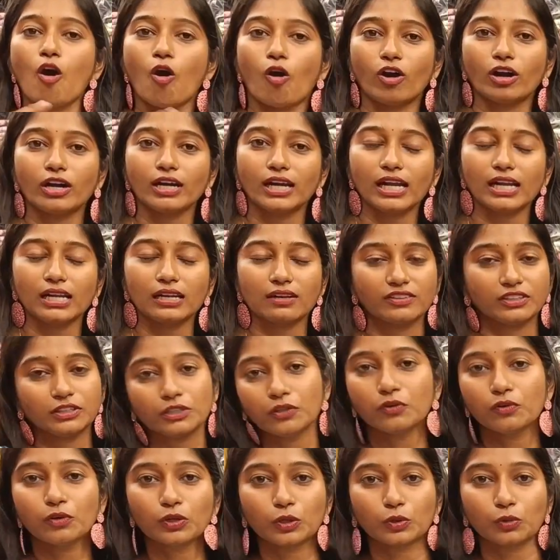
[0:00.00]
ஆன்லைனில்
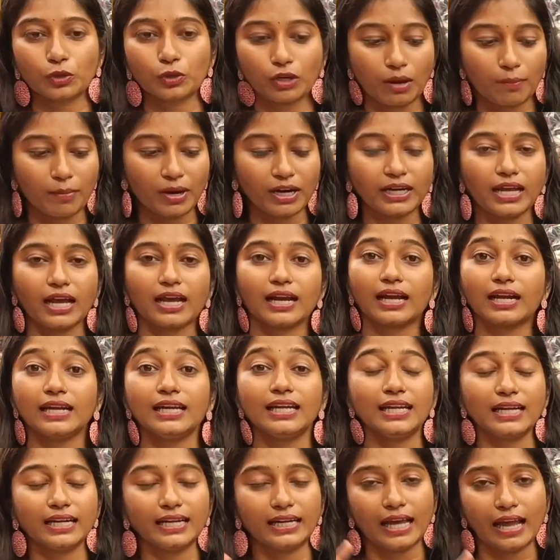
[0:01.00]
வந்து உங்களுக்கு கொடுக்க மாட்டாங்க
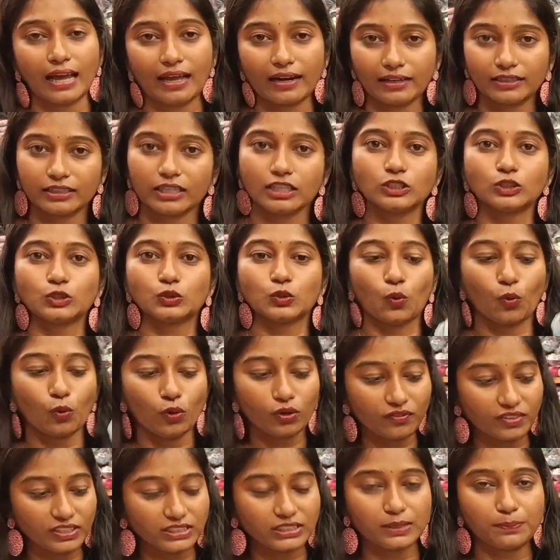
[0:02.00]
நீங்கள் டேரெக்டாக
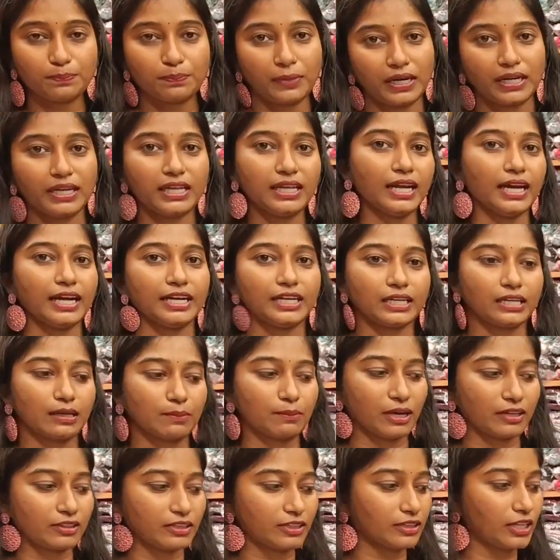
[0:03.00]
ஸ்டோர் விசிட் பண்ணி எடுக்கிற
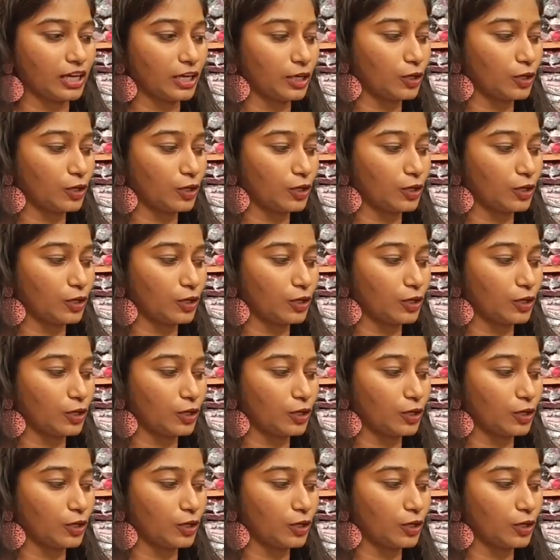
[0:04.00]
மாதிரி தான்